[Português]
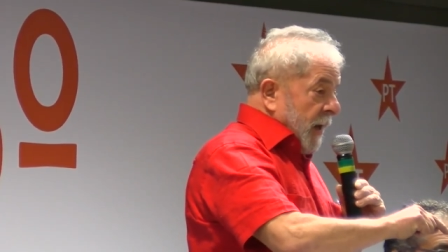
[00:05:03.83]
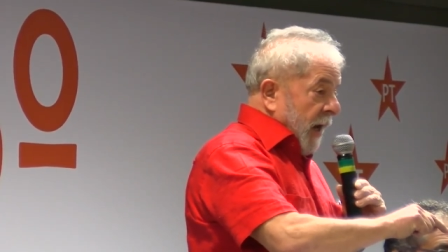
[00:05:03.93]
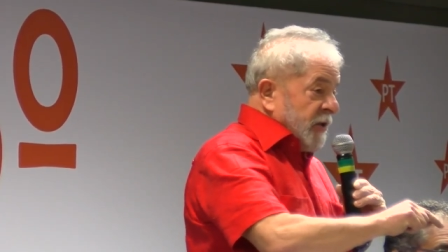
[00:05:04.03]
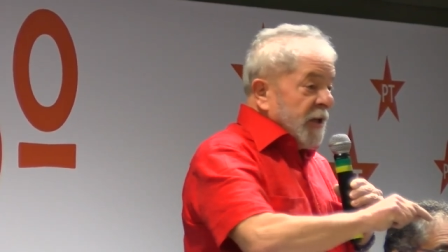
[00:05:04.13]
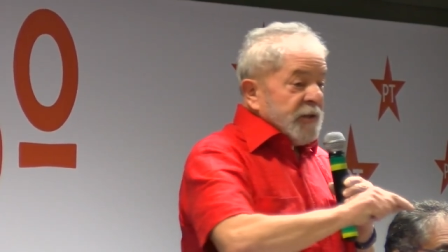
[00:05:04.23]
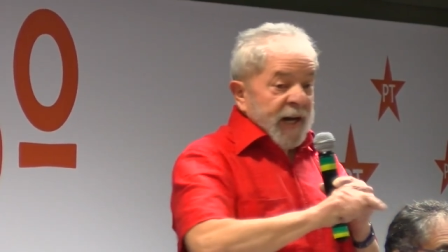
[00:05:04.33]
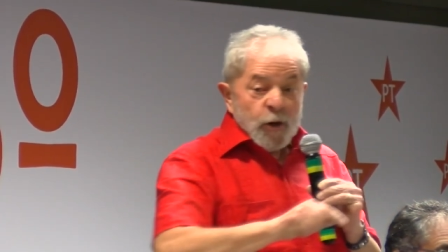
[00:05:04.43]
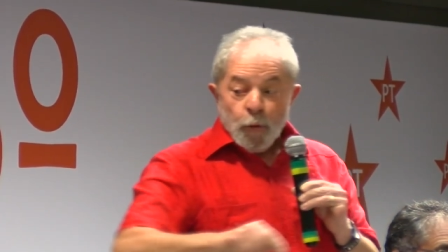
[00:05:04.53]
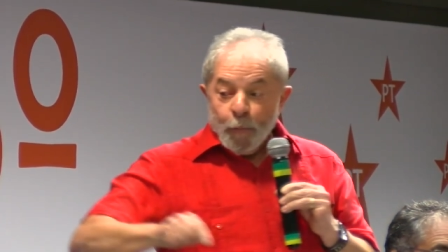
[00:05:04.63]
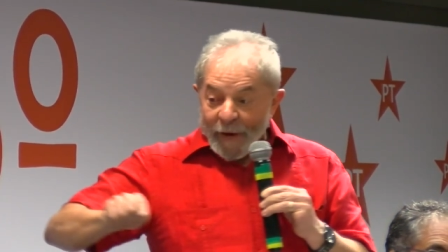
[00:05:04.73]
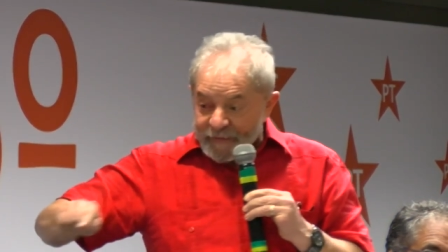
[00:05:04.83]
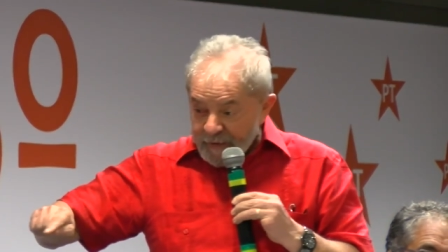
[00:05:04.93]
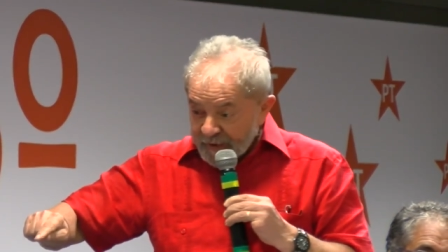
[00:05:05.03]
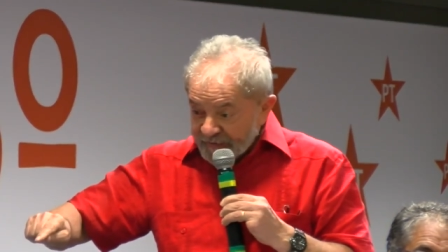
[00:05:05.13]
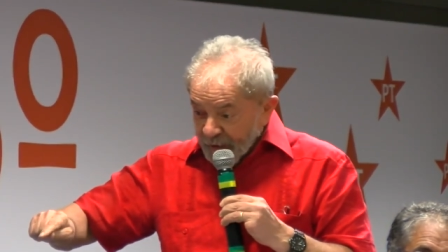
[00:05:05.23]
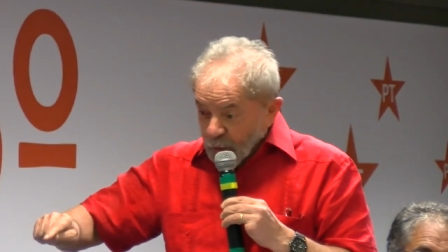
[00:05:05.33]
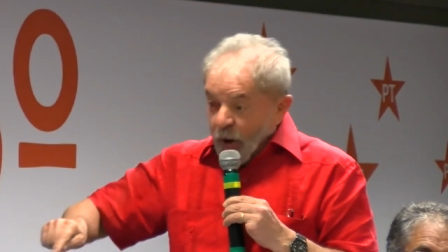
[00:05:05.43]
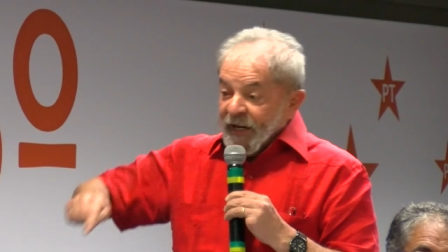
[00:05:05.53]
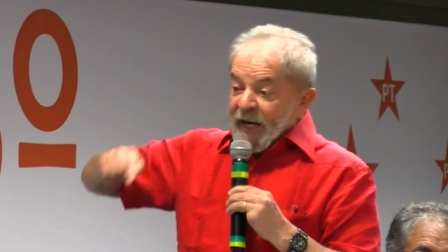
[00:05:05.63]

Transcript: A gente caiu para 3 agora,